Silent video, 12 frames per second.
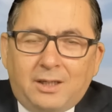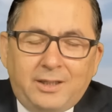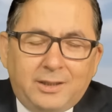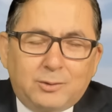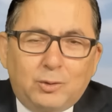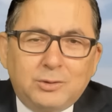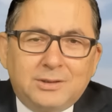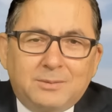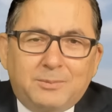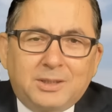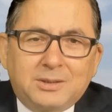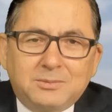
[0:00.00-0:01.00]
Ayak
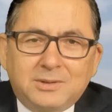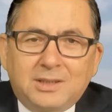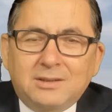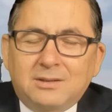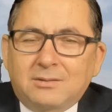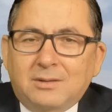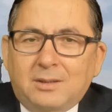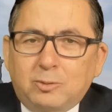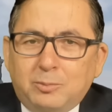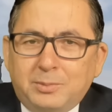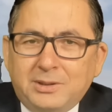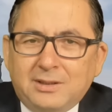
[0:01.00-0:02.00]
oyunları bakımından
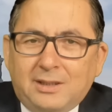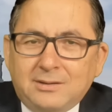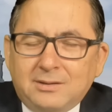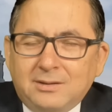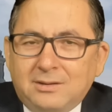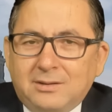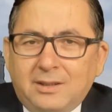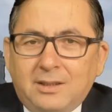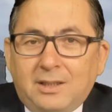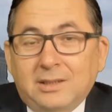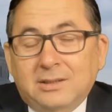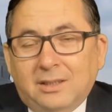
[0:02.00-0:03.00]
İstanbul Bizans ise
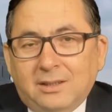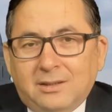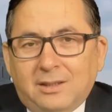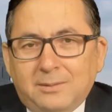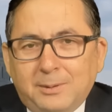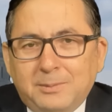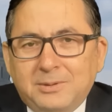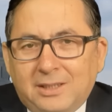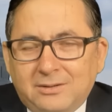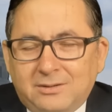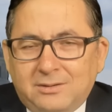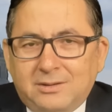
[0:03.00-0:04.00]
Ankara kahve
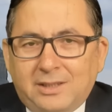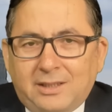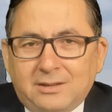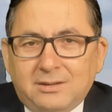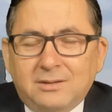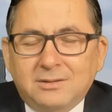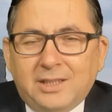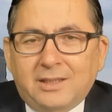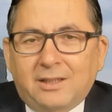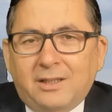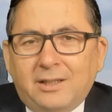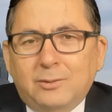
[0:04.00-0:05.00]
Bizans'tır derdi.
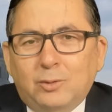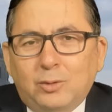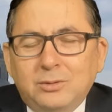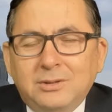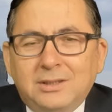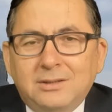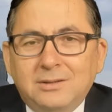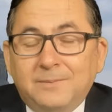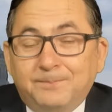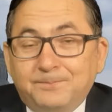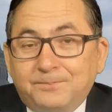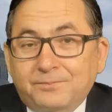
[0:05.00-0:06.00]
Yani ayak
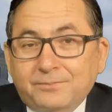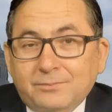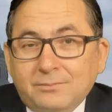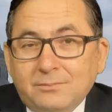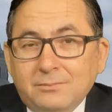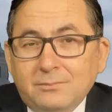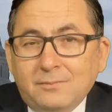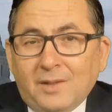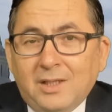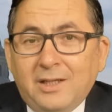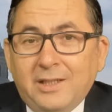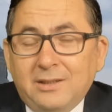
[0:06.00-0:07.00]
oyunlarının
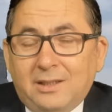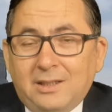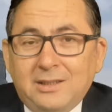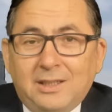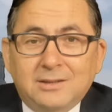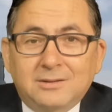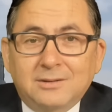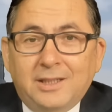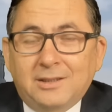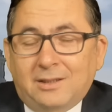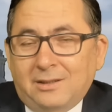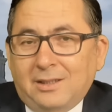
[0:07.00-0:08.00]
en alası,
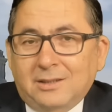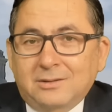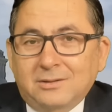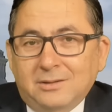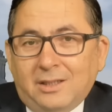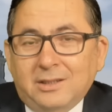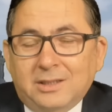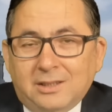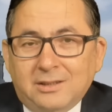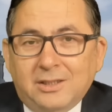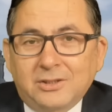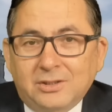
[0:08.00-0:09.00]
en ahlaksızı
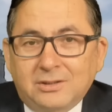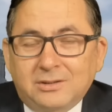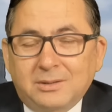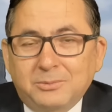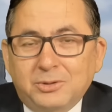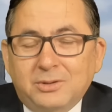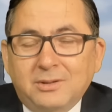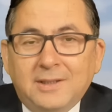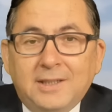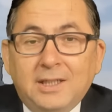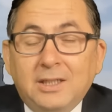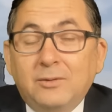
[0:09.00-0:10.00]
Ankara'da yaşanır demişti
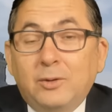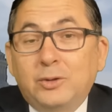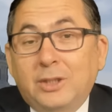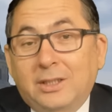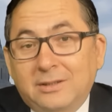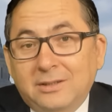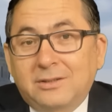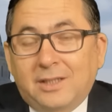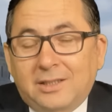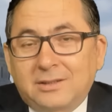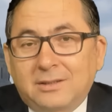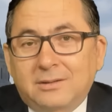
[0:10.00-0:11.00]
ve özellikle de
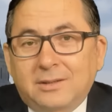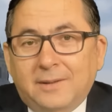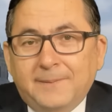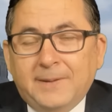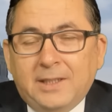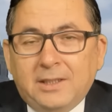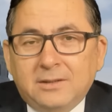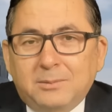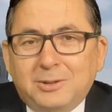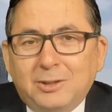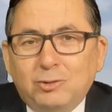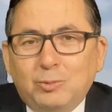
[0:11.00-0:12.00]
siyasette.
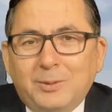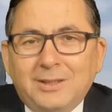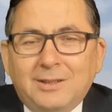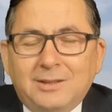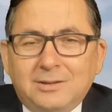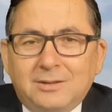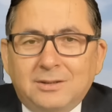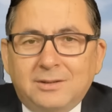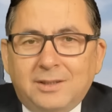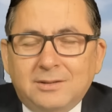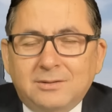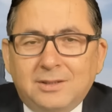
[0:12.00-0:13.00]
Tabi tecrübeli
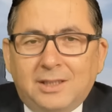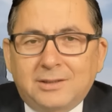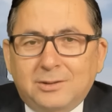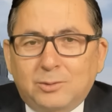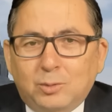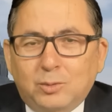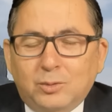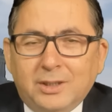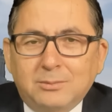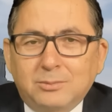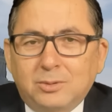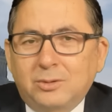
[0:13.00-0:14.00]
gazeteciler siyaseti
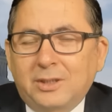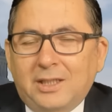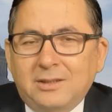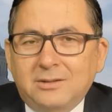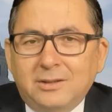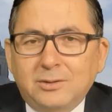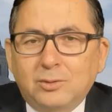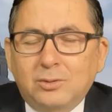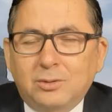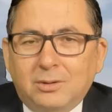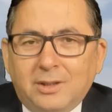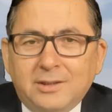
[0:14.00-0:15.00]
okurken bu realiteyi
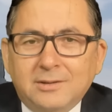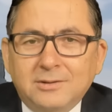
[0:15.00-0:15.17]
görüyorlar.